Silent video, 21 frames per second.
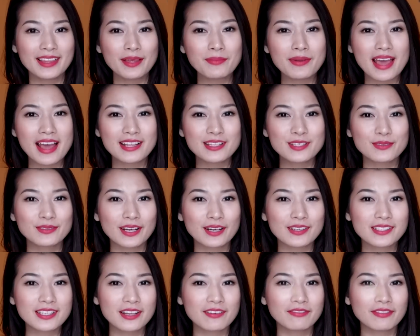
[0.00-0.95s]
Tiếp đến chúng ta
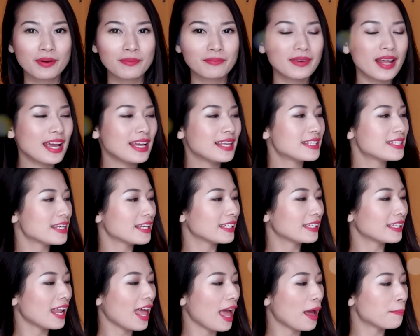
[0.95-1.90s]
có sản phẩm đây
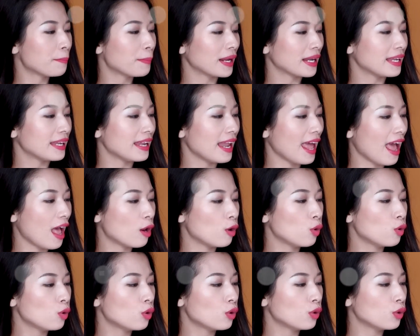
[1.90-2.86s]
chính là mặt nạ
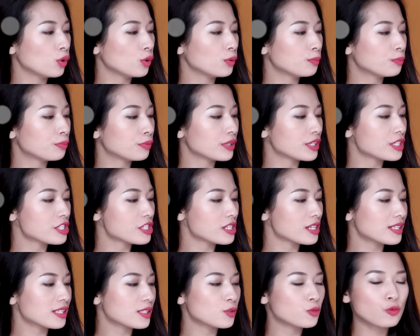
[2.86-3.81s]
Lululun
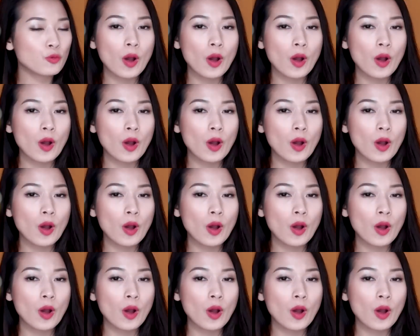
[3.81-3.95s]
Precious